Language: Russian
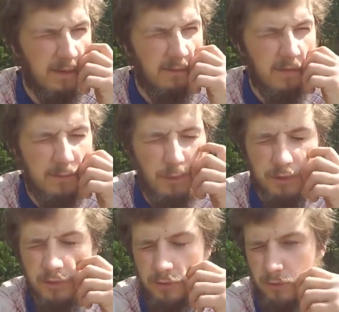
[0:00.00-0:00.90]

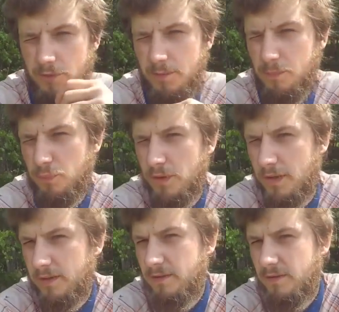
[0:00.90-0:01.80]
возможно, что они будут
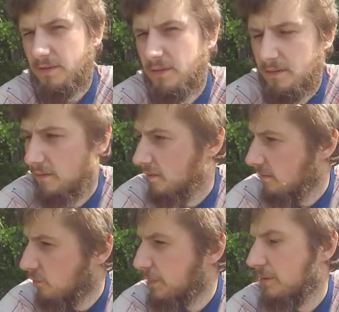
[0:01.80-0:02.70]
роиться.
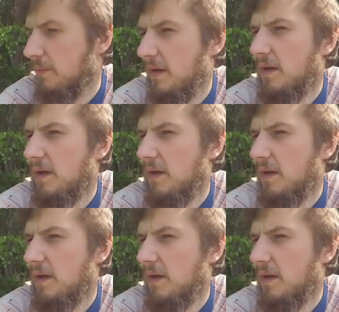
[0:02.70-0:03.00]
Э, в общем,